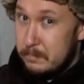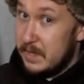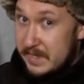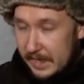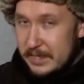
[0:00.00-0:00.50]

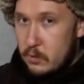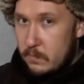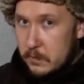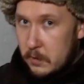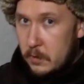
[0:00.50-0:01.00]
Mais ça reste le
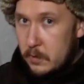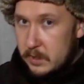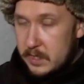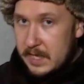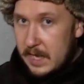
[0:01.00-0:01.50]
vendeur
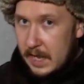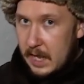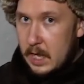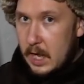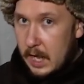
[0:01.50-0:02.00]
qui
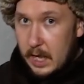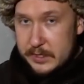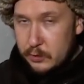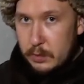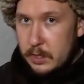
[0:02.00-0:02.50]
galère à
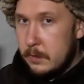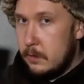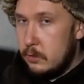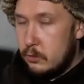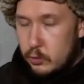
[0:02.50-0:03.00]
rassembler
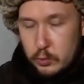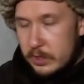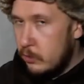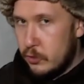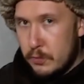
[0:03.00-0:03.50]
tous
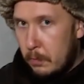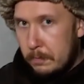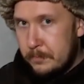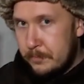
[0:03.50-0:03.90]
les documents.